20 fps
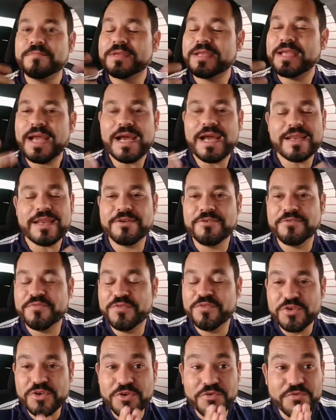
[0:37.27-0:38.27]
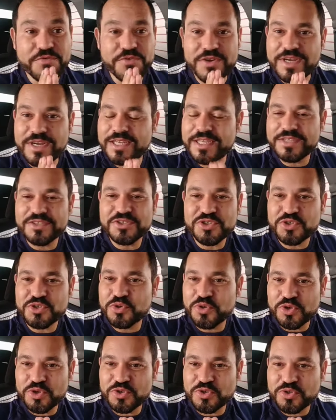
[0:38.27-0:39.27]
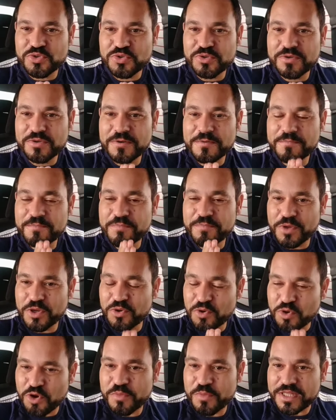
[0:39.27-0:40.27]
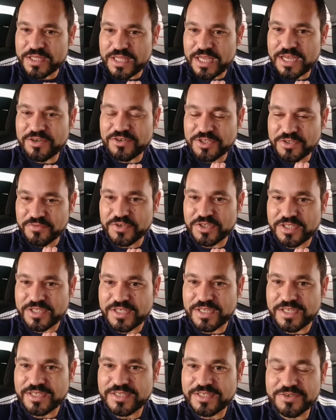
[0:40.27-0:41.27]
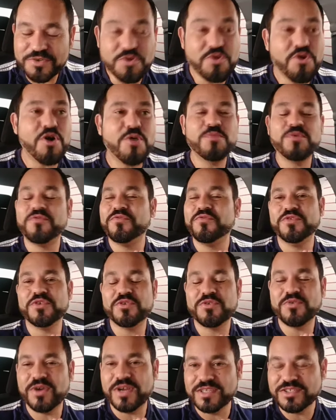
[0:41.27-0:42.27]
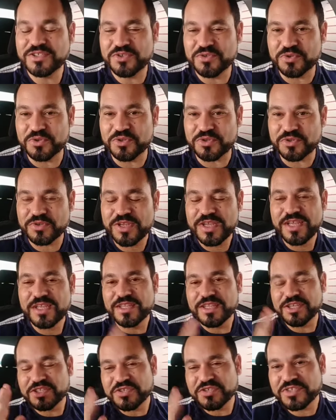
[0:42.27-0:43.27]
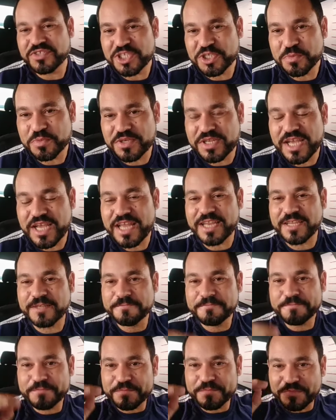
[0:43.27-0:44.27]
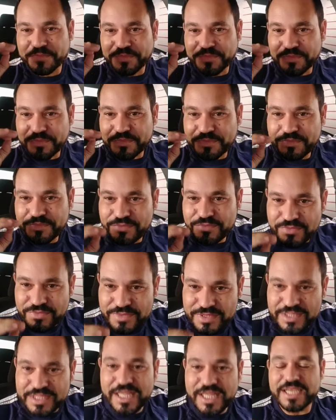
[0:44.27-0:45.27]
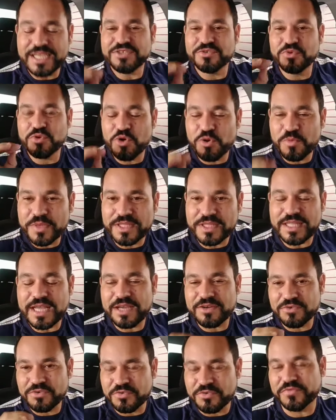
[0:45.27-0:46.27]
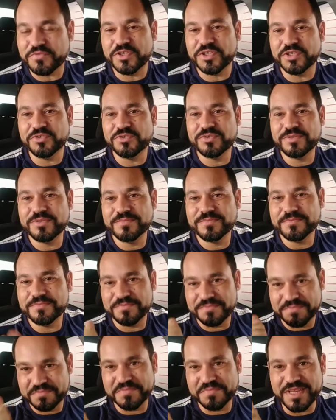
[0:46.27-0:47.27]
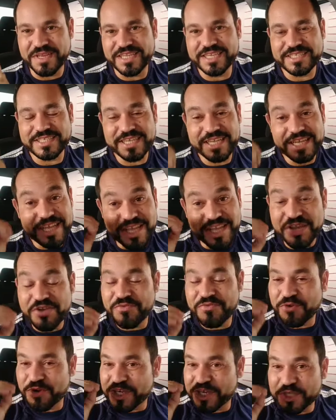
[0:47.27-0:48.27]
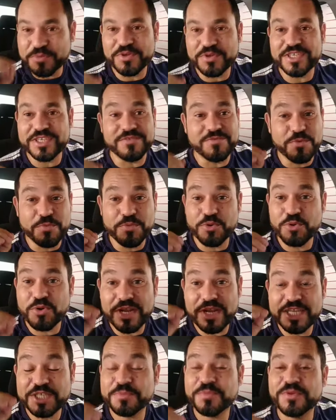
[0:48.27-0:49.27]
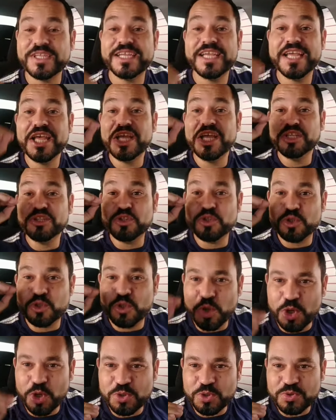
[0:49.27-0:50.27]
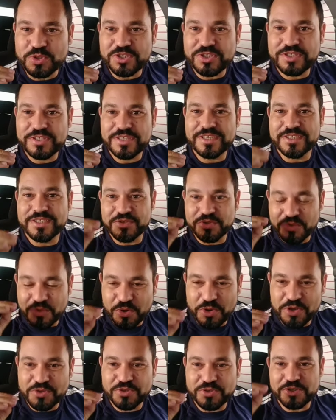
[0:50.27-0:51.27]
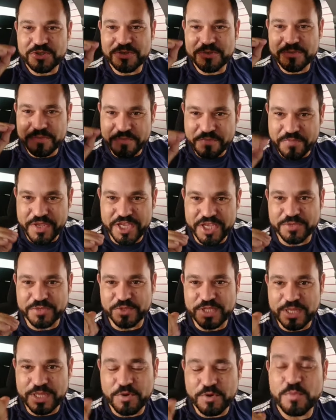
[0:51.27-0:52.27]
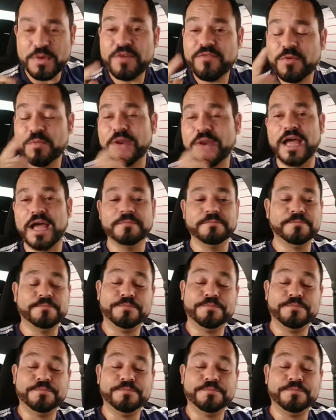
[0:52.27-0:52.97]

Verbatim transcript: Cara, eu fico, eu fico ali ansioso pelo comentário de vocês. Como eu fico ansioso. Então, se vocês puderem, deixem um comentário no vídeo, beleza? Eu vou responder, vou procurar responder todos, todos mesmo, tá bom? Mas vamos lá.